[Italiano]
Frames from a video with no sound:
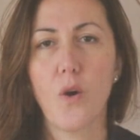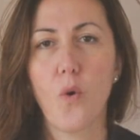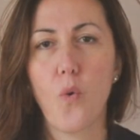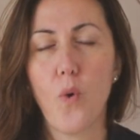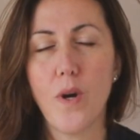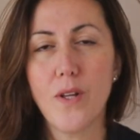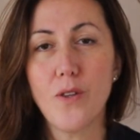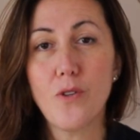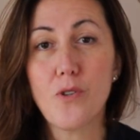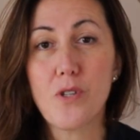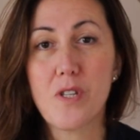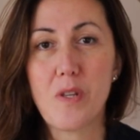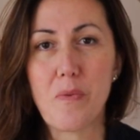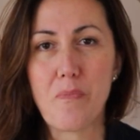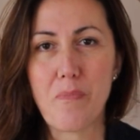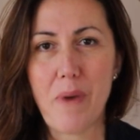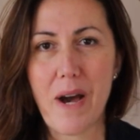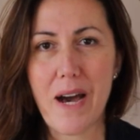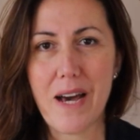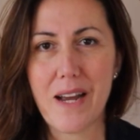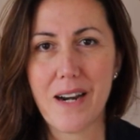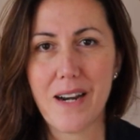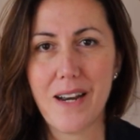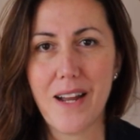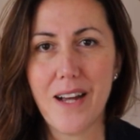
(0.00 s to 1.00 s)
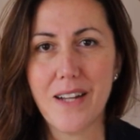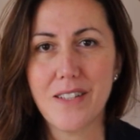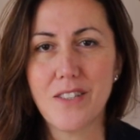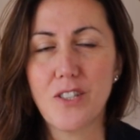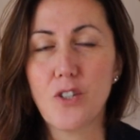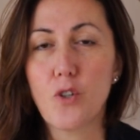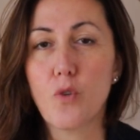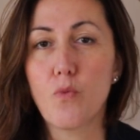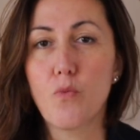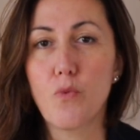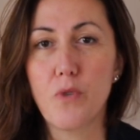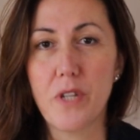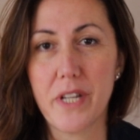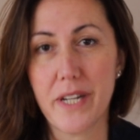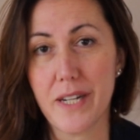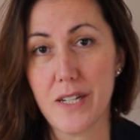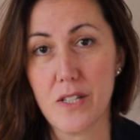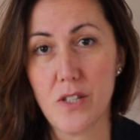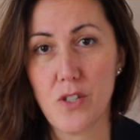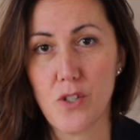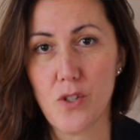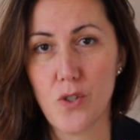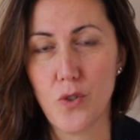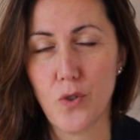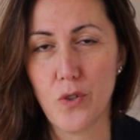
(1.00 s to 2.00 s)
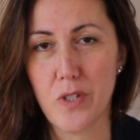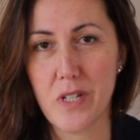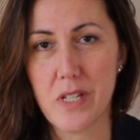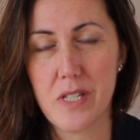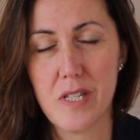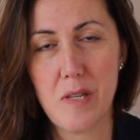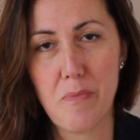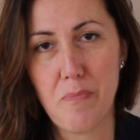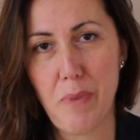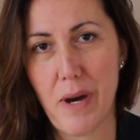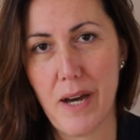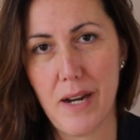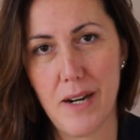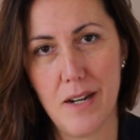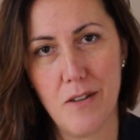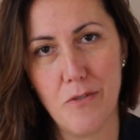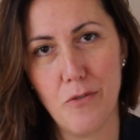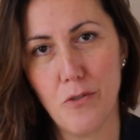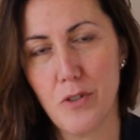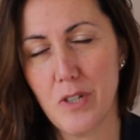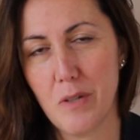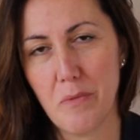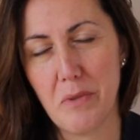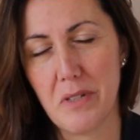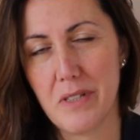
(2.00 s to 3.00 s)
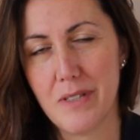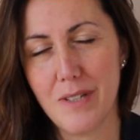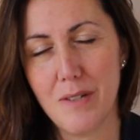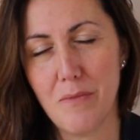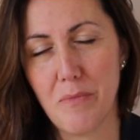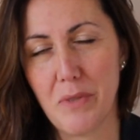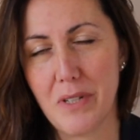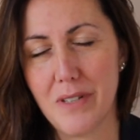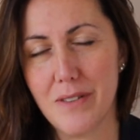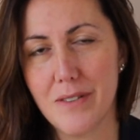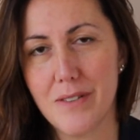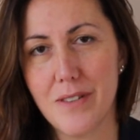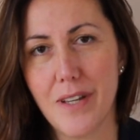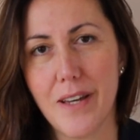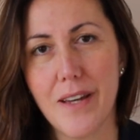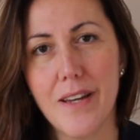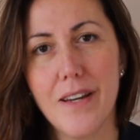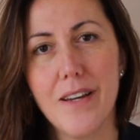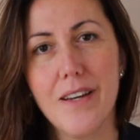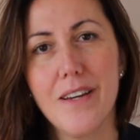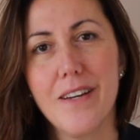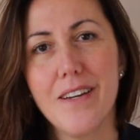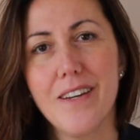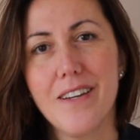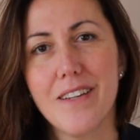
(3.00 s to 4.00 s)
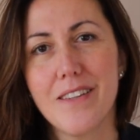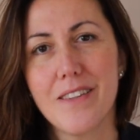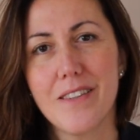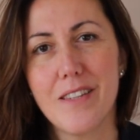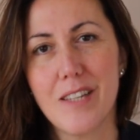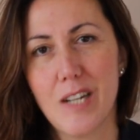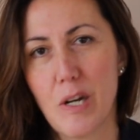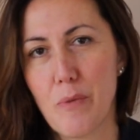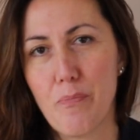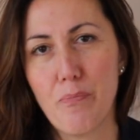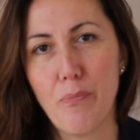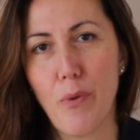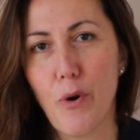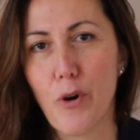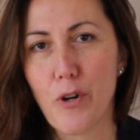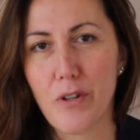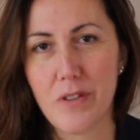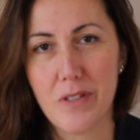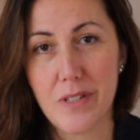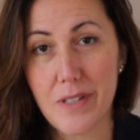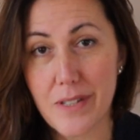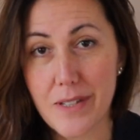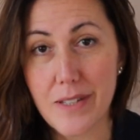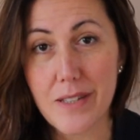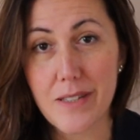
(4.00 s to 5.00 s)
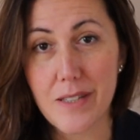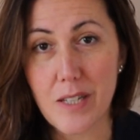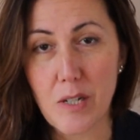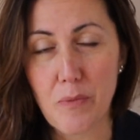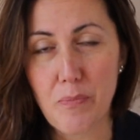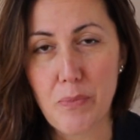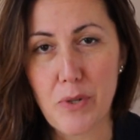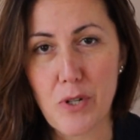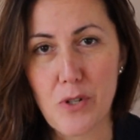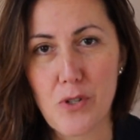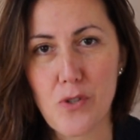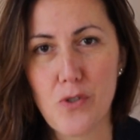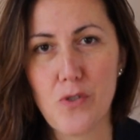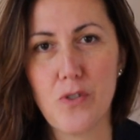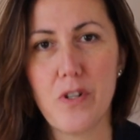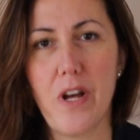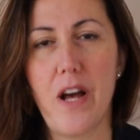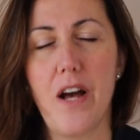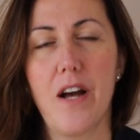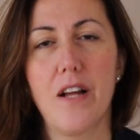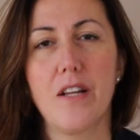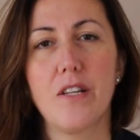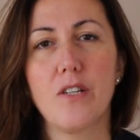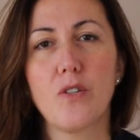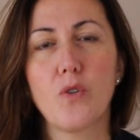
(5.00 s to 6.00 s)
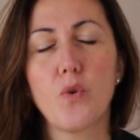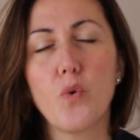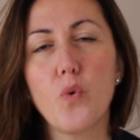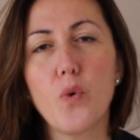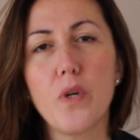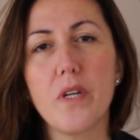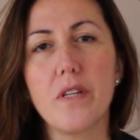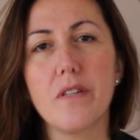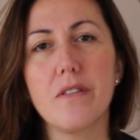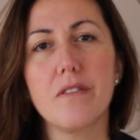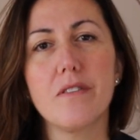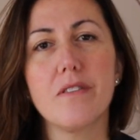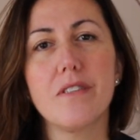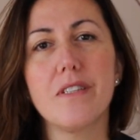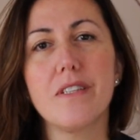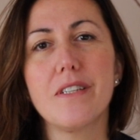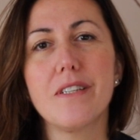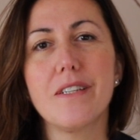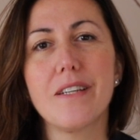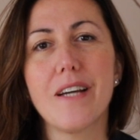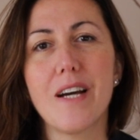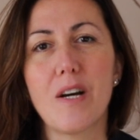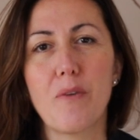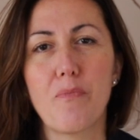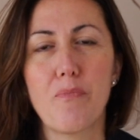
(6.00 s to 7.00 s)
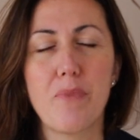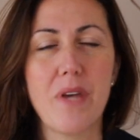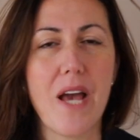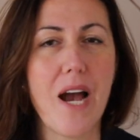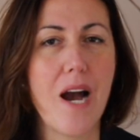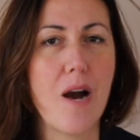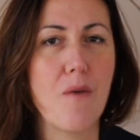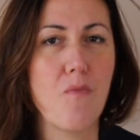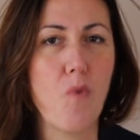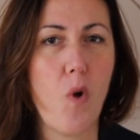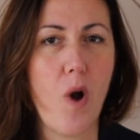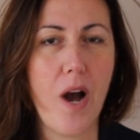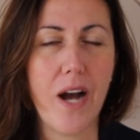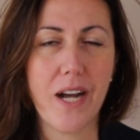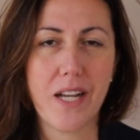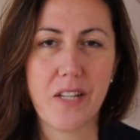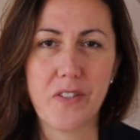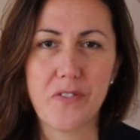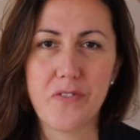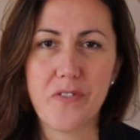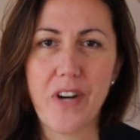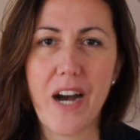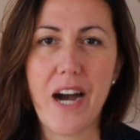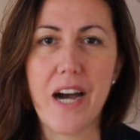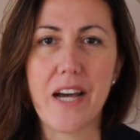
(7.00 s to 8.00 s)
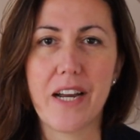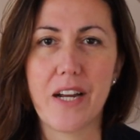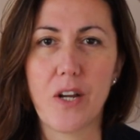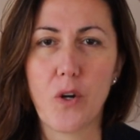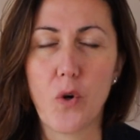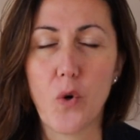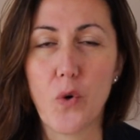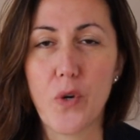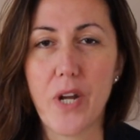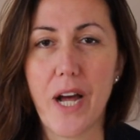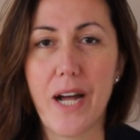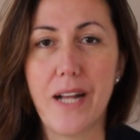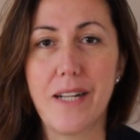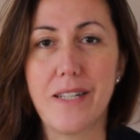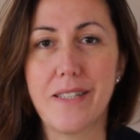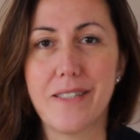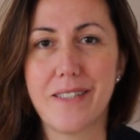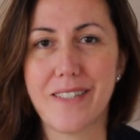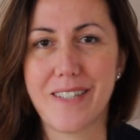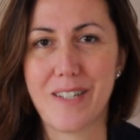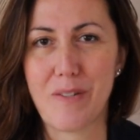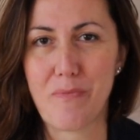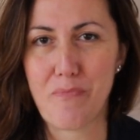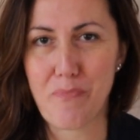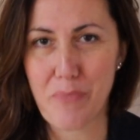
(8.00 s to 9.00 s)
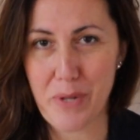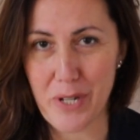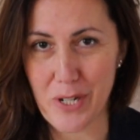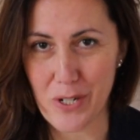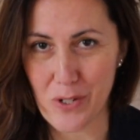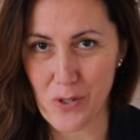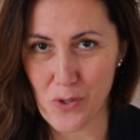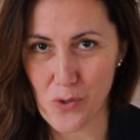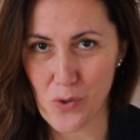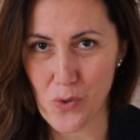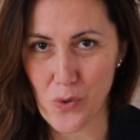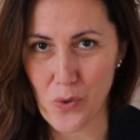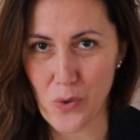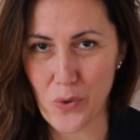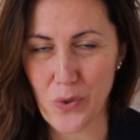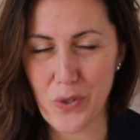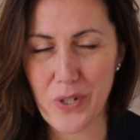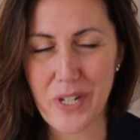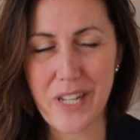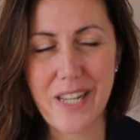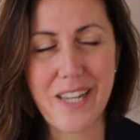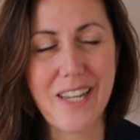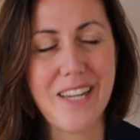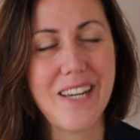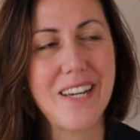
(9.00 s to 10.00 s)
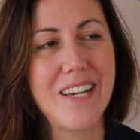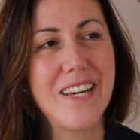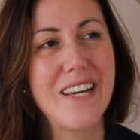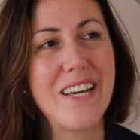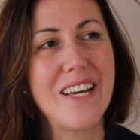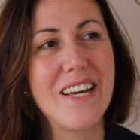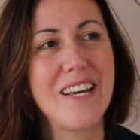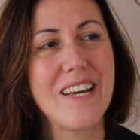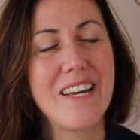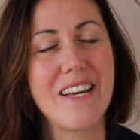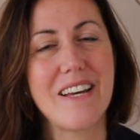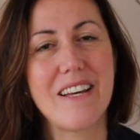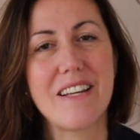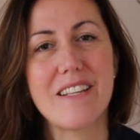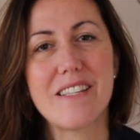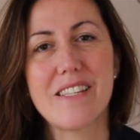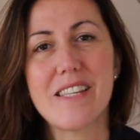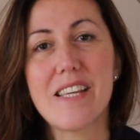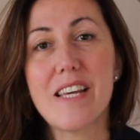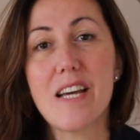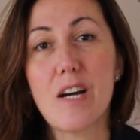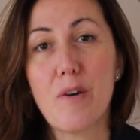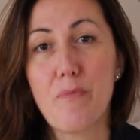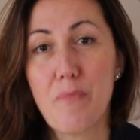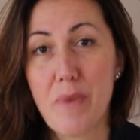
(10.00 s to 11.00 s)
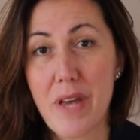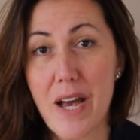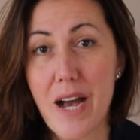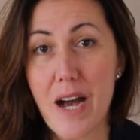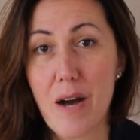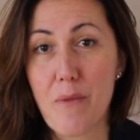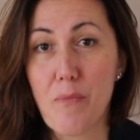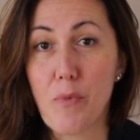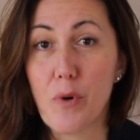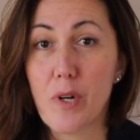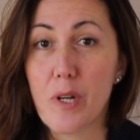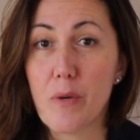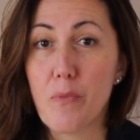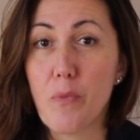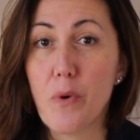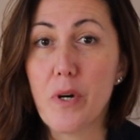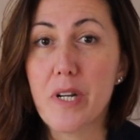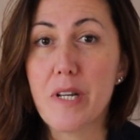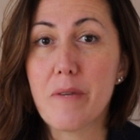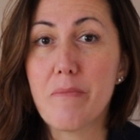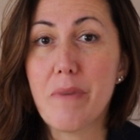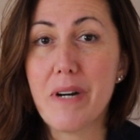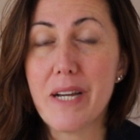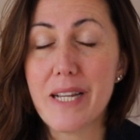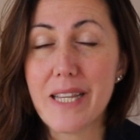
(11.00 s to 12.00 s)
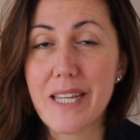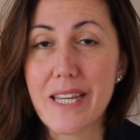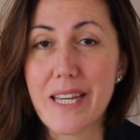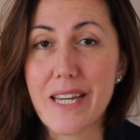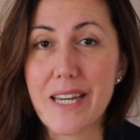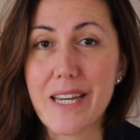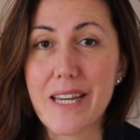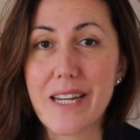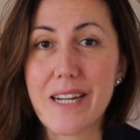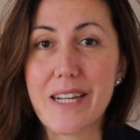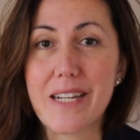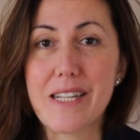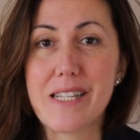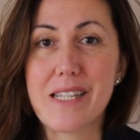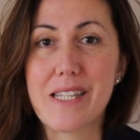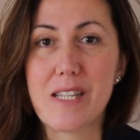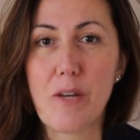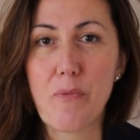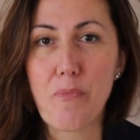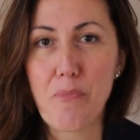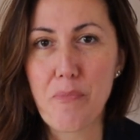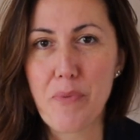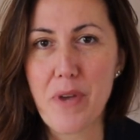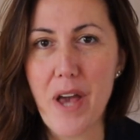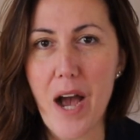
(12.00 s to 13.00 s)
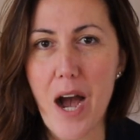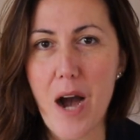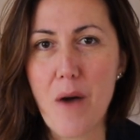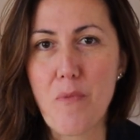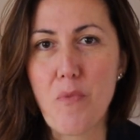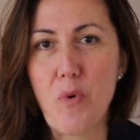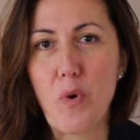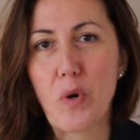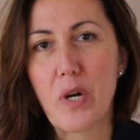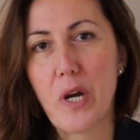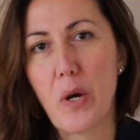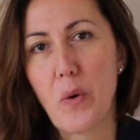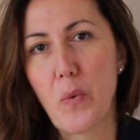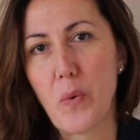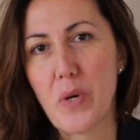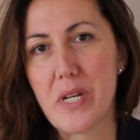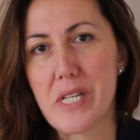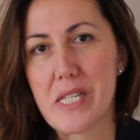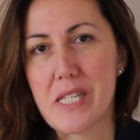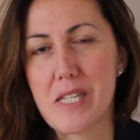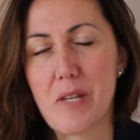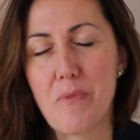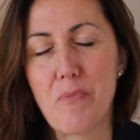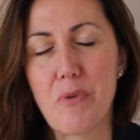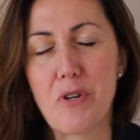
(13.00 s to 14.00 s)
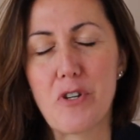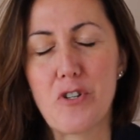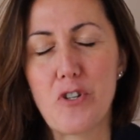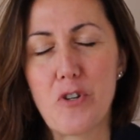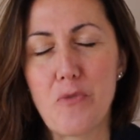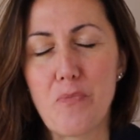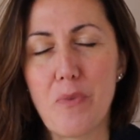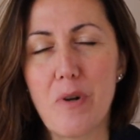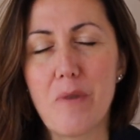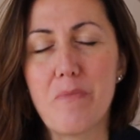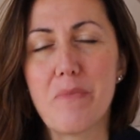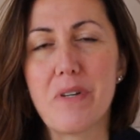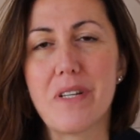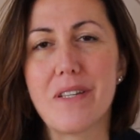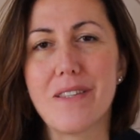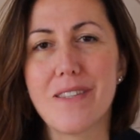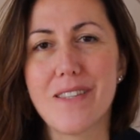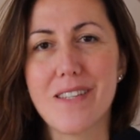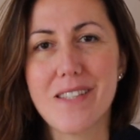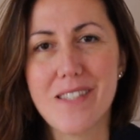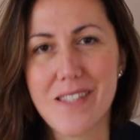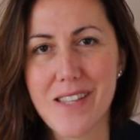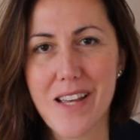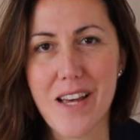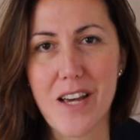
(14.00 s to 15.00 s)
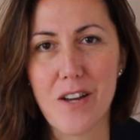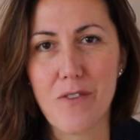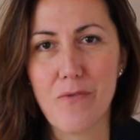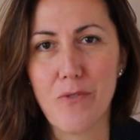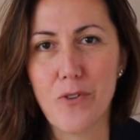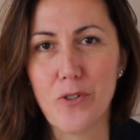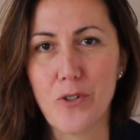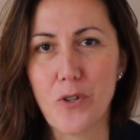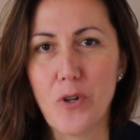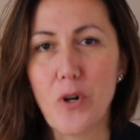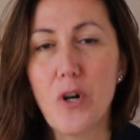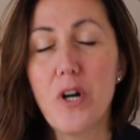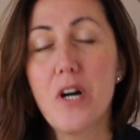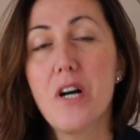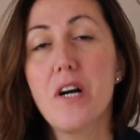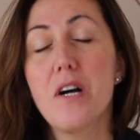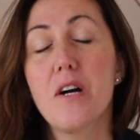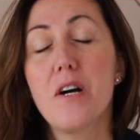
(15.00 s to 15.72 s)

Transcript: Quando si parla di comunicazione si parla fondamentalmente di rapporti interpersonali, quindi abbiamo a che fare con altre persone e se amiamo le buone maniere sappiamo che queste principalmente servono